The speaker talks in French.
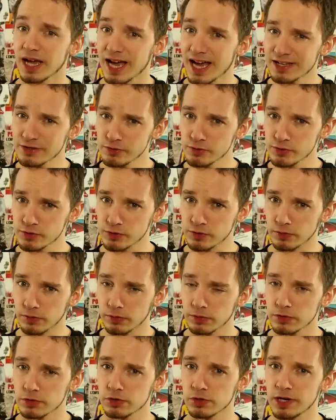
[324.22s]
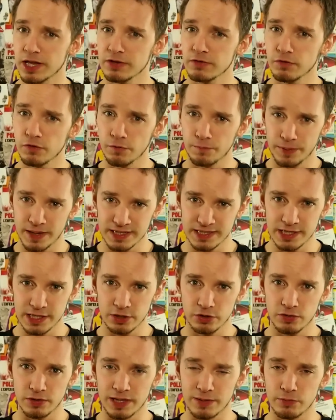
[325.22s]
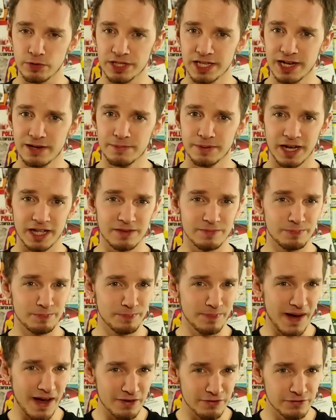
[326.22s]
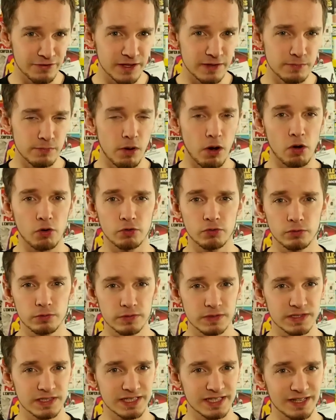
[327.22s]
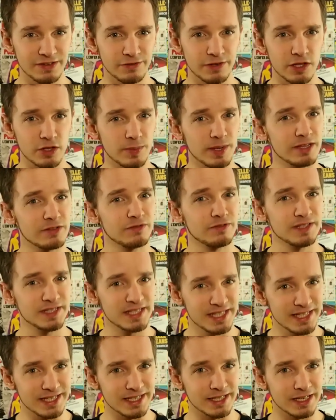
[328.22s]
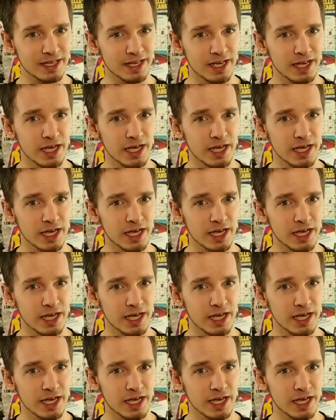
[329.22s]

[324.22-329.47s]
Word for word: Attention, cela ne veut pas dire que les modèles prennent parfaitement en compte ces phénomènes physiques.